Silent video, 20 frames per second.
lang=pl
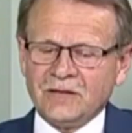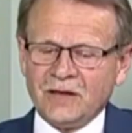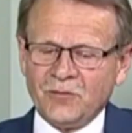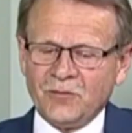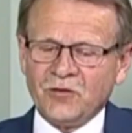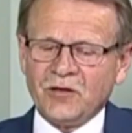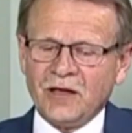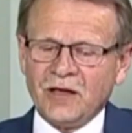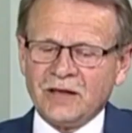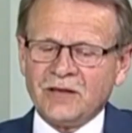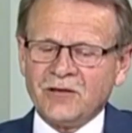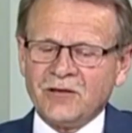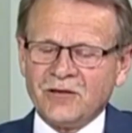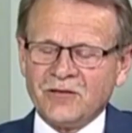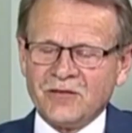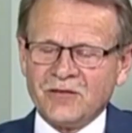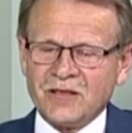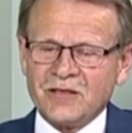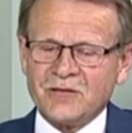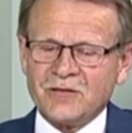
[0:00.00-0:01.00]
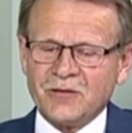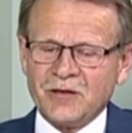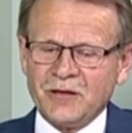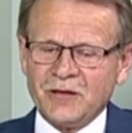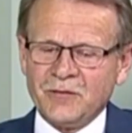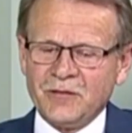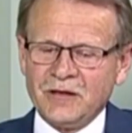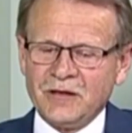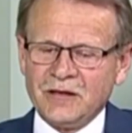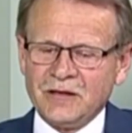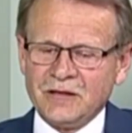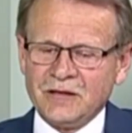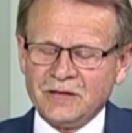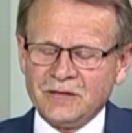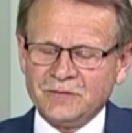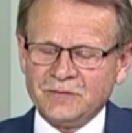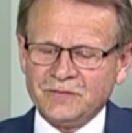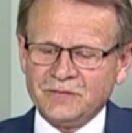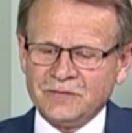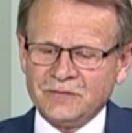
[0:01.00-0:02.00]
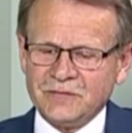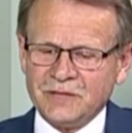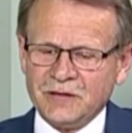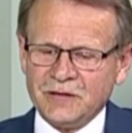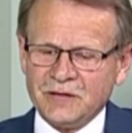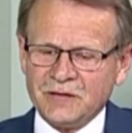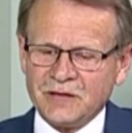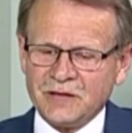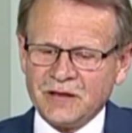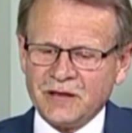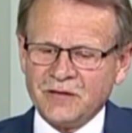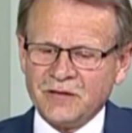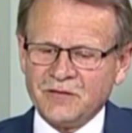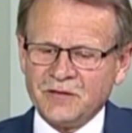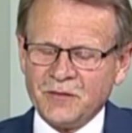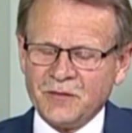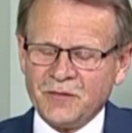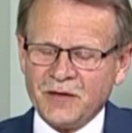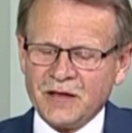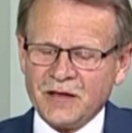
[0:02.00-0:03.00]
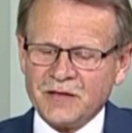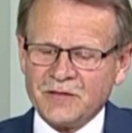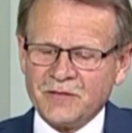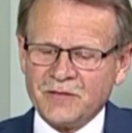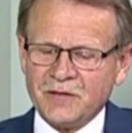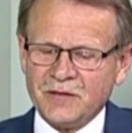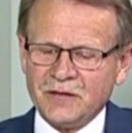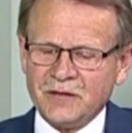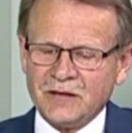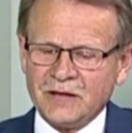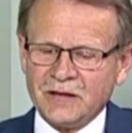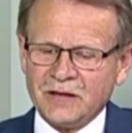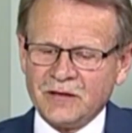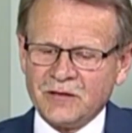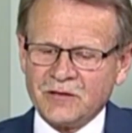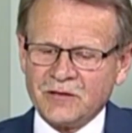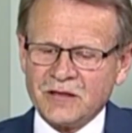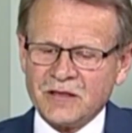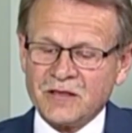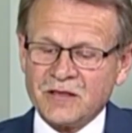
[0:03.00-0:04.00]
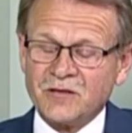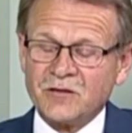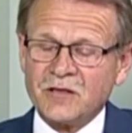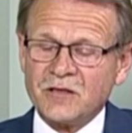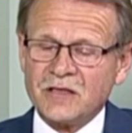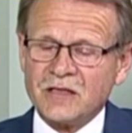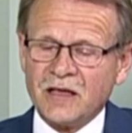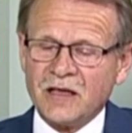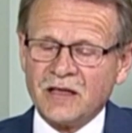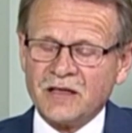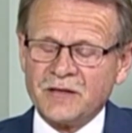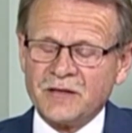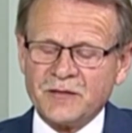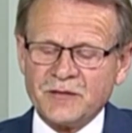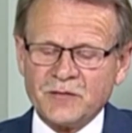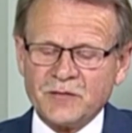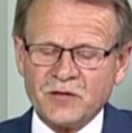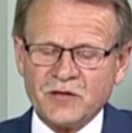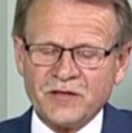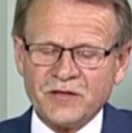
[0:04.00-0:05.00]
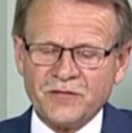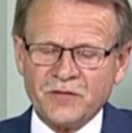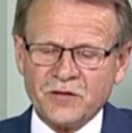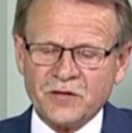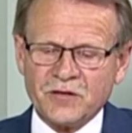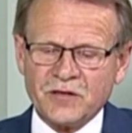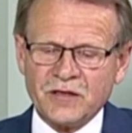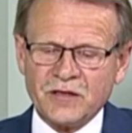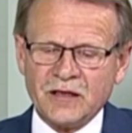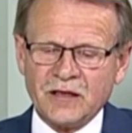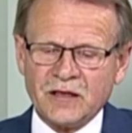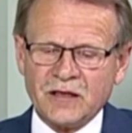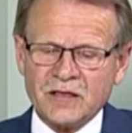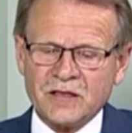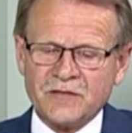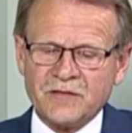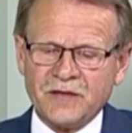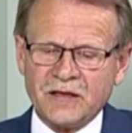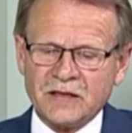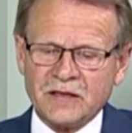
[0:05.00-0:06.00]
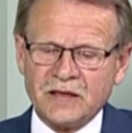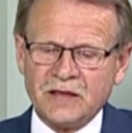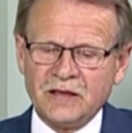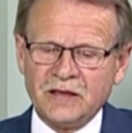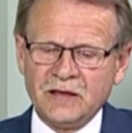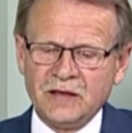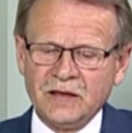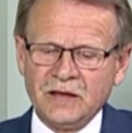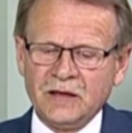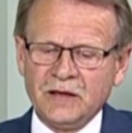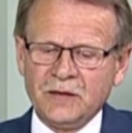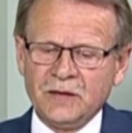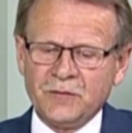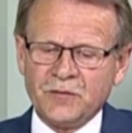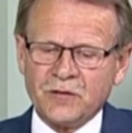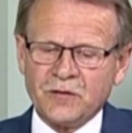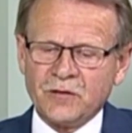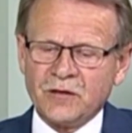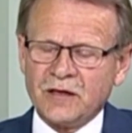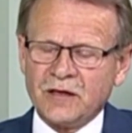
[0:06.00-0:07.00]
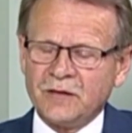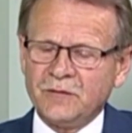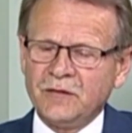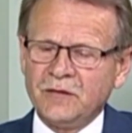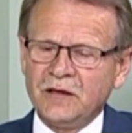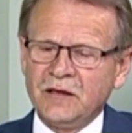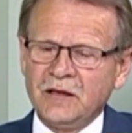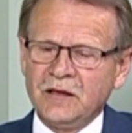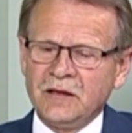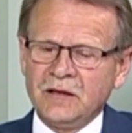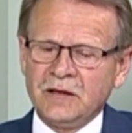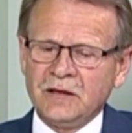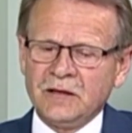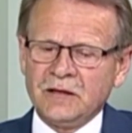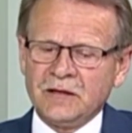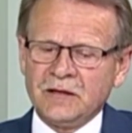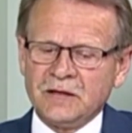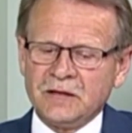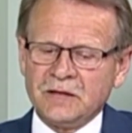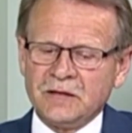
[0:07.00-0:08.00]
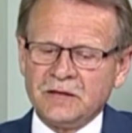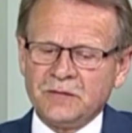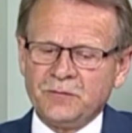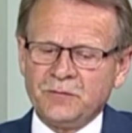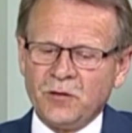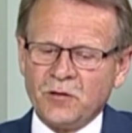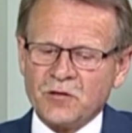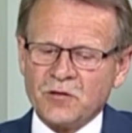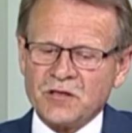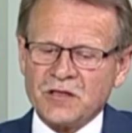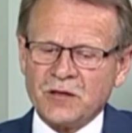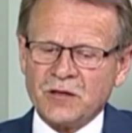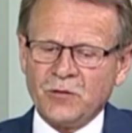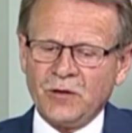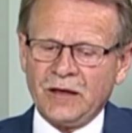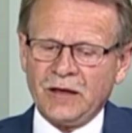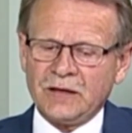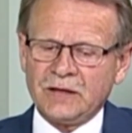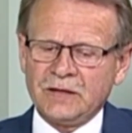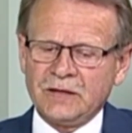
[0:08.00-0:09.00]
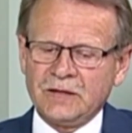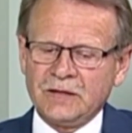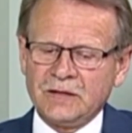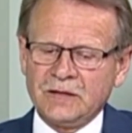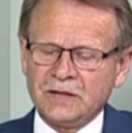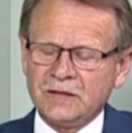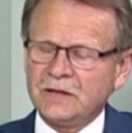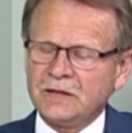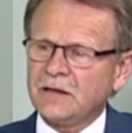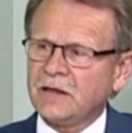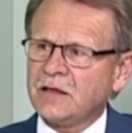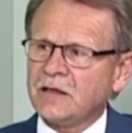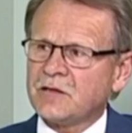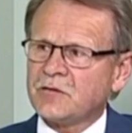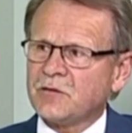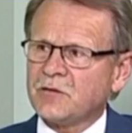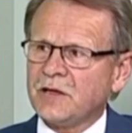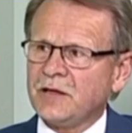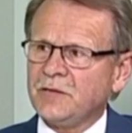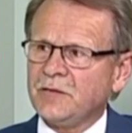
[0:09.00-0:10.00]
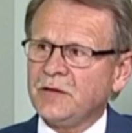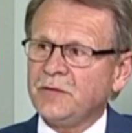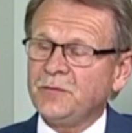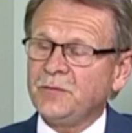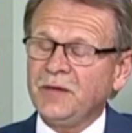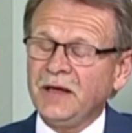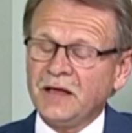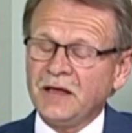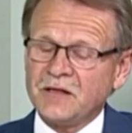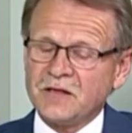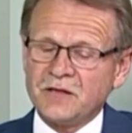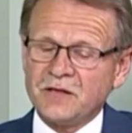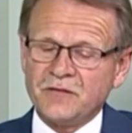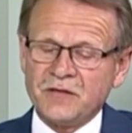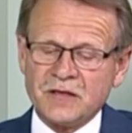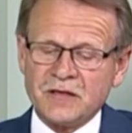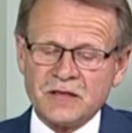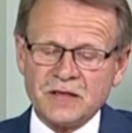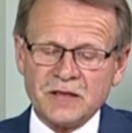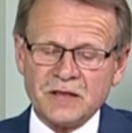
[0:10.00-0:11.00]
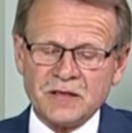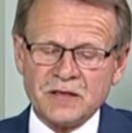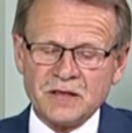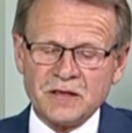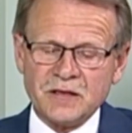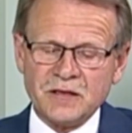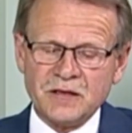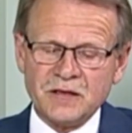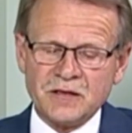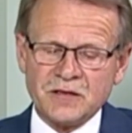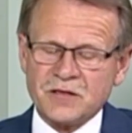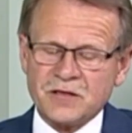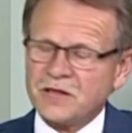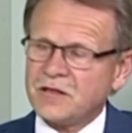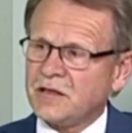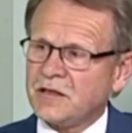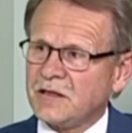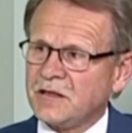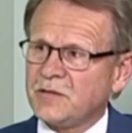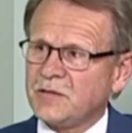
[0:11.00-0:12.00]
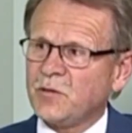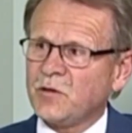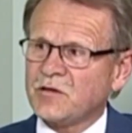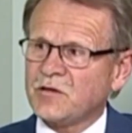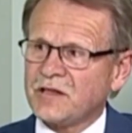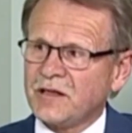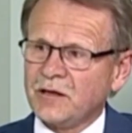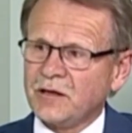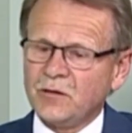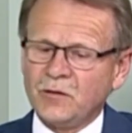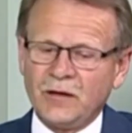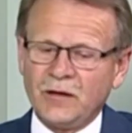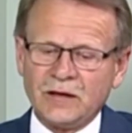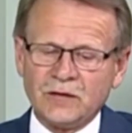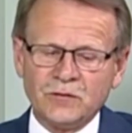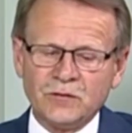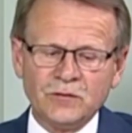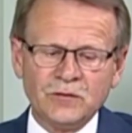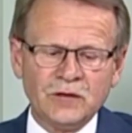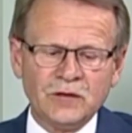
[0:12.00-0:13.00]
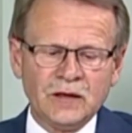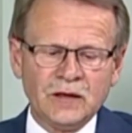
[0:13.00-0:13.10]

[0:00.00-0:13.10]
bogato inwestujemy, mm, szanowni państwo, dlatego że skorzystaliśmy z możliwości, jakie stwarza program y, Polski Ład. E, realizujemy pięć inwestycji, trzy z Polskiego Ładu